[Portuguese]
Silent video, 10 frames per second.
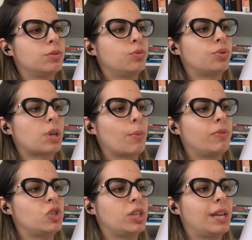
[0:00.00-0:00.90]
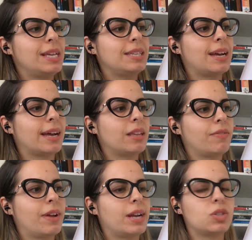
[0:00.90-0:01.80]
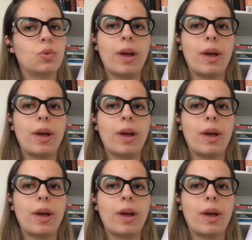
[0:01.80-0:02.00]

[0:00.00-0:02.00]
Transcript: do Salmo 23 e cada verso